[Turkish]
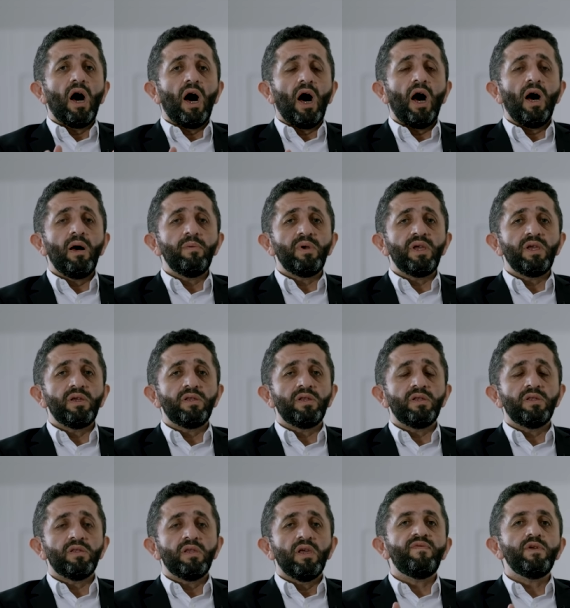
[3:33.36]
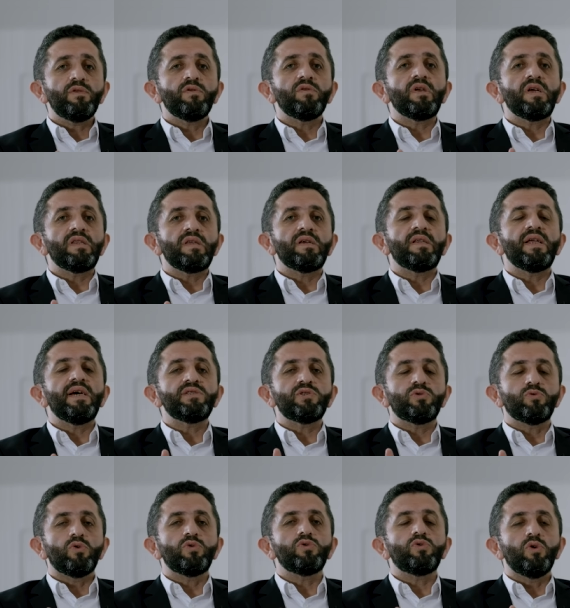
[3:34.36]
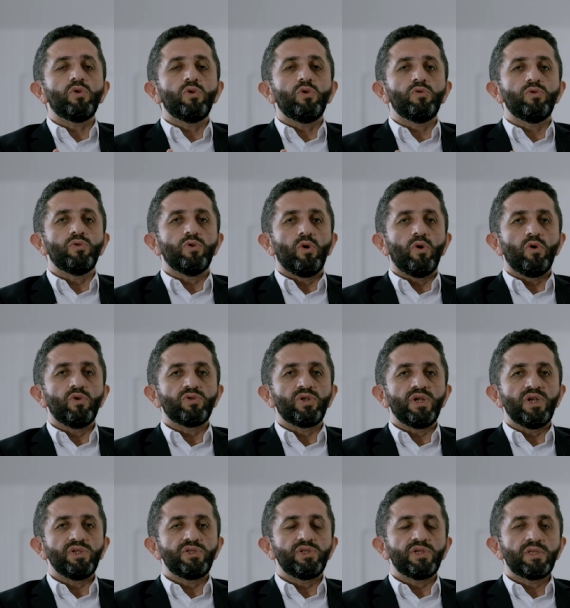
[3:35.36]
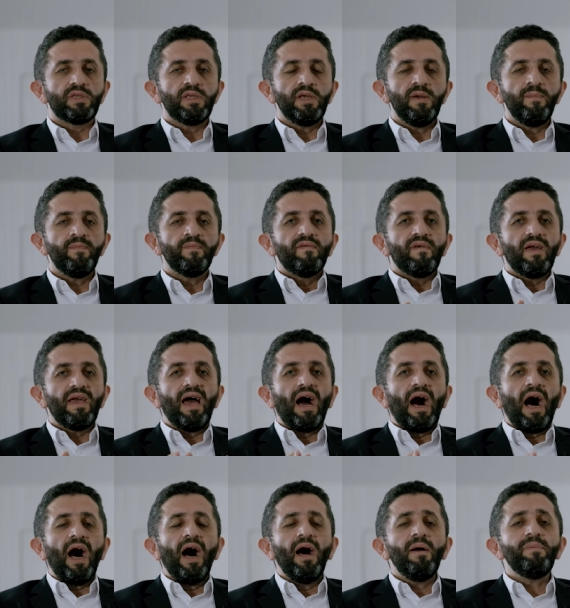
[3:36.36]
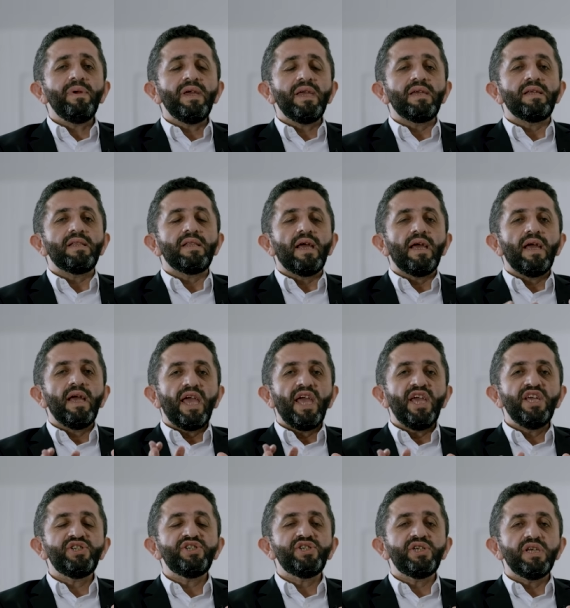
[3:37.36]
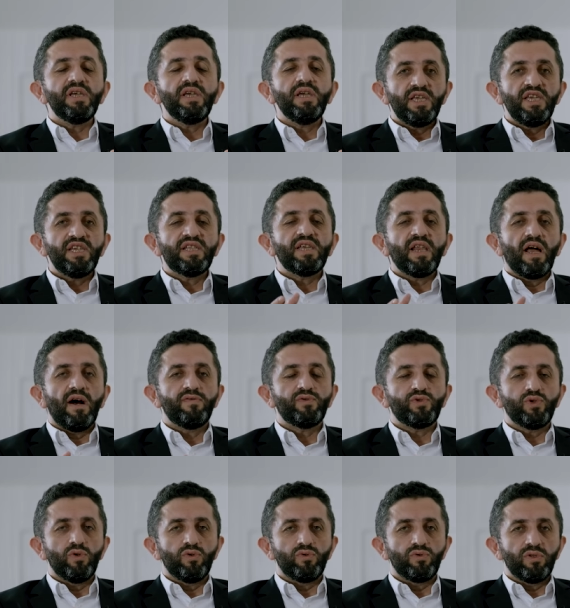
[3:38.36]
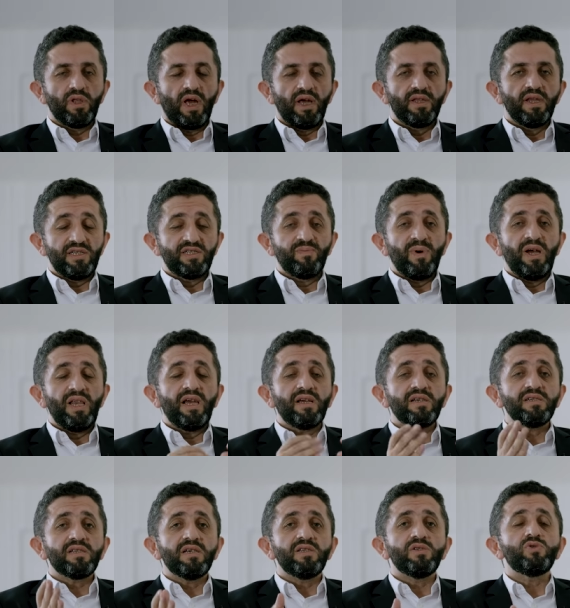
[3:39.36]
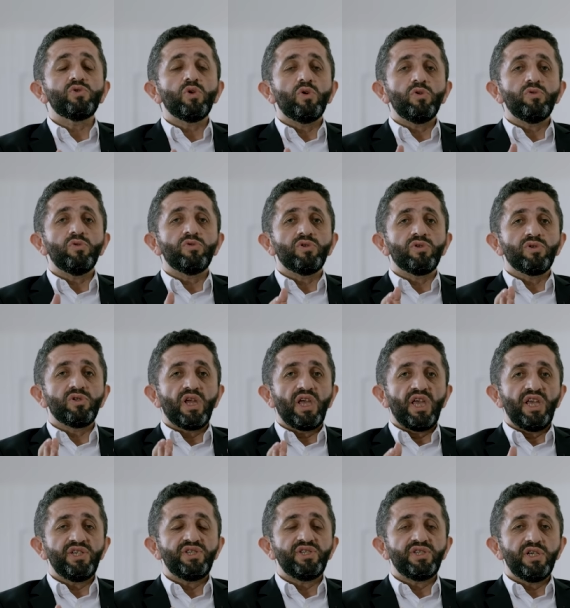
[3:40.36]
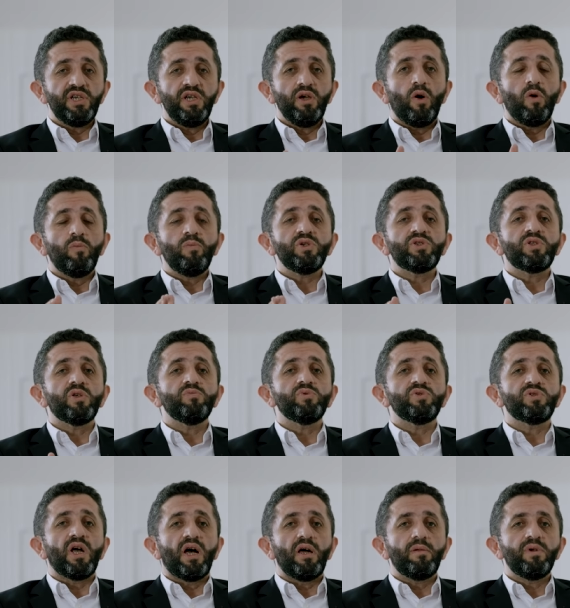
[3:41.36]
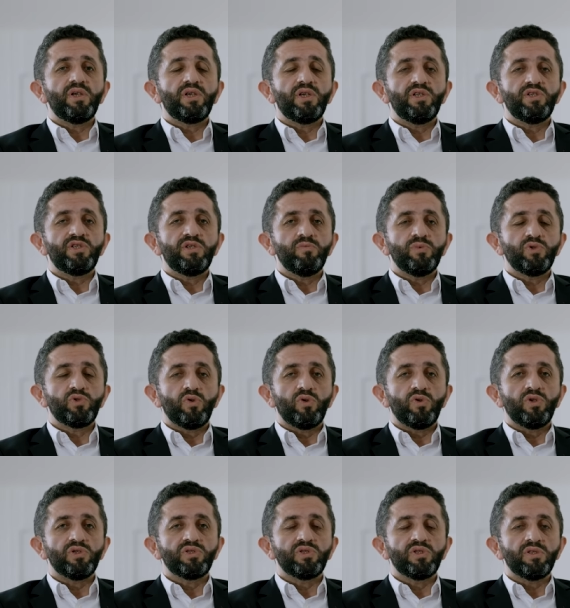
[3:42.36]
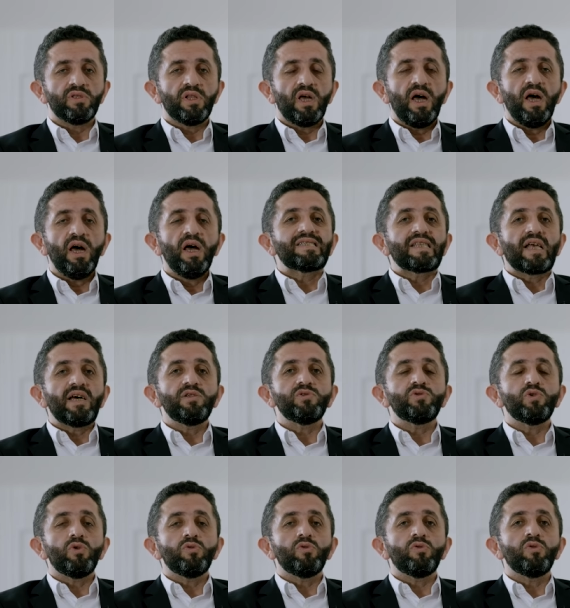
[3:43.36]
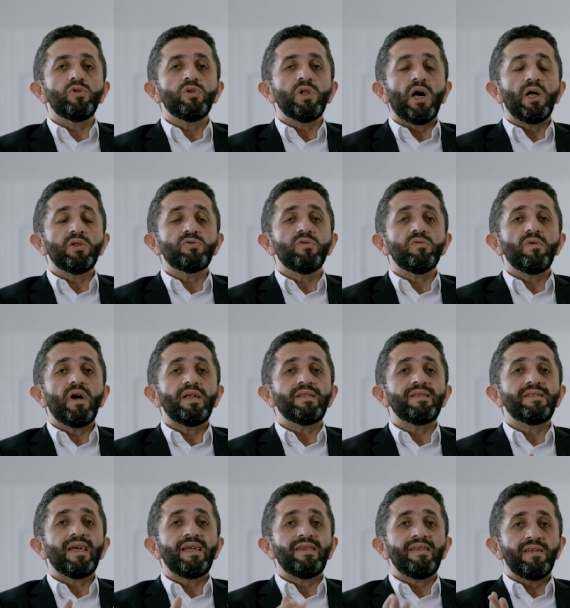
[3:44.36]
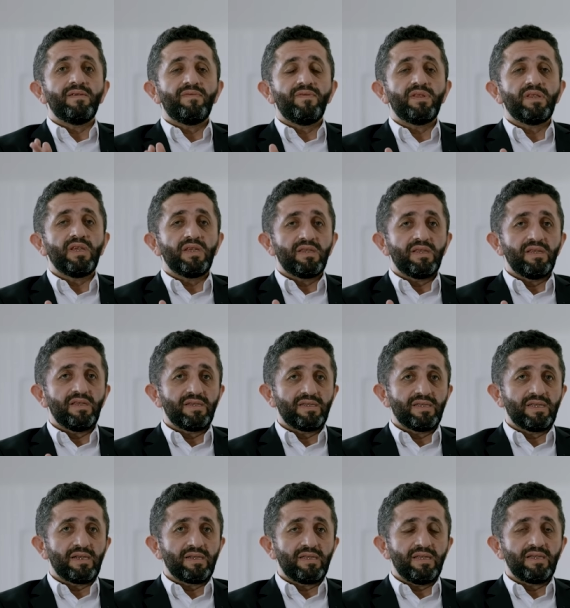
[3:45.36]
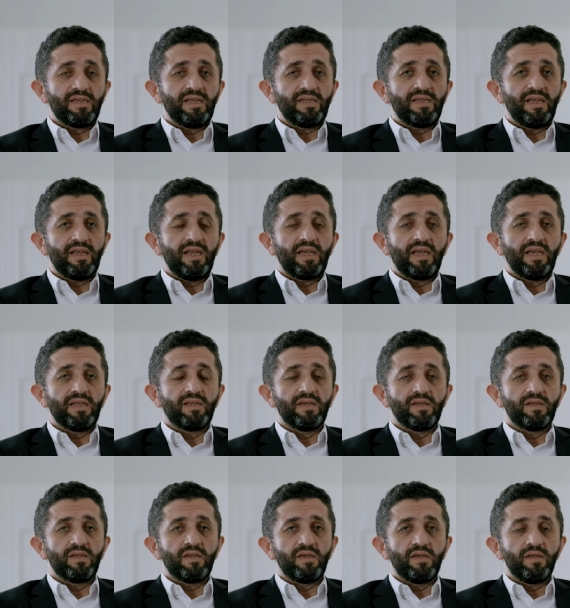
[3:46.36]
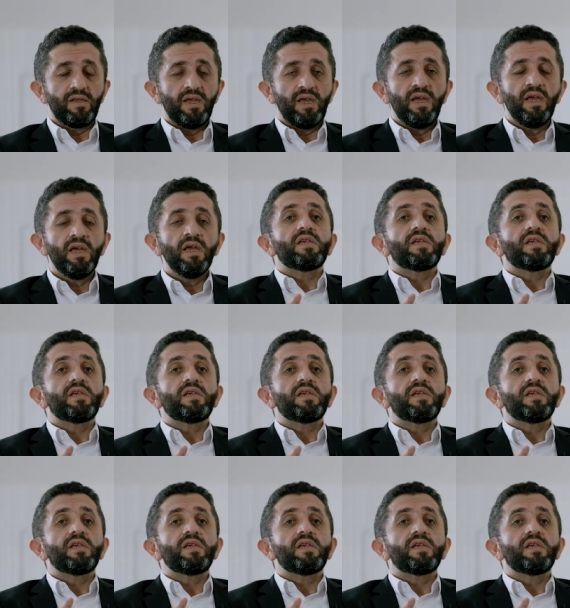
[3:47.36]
ağabeyinin FETÖ'den ihraç doktor olduğu ortaya çıktı ve ile eşi itirafçı oldular. İsmail Hakkı Sarıcıoğlu'nun eşi 15 Temmuz darbe girişimi sonrasında Sarıcıoğlu'nun altı Altıverdi'den nefret ettiğini sıklıkla dile getirdiğini,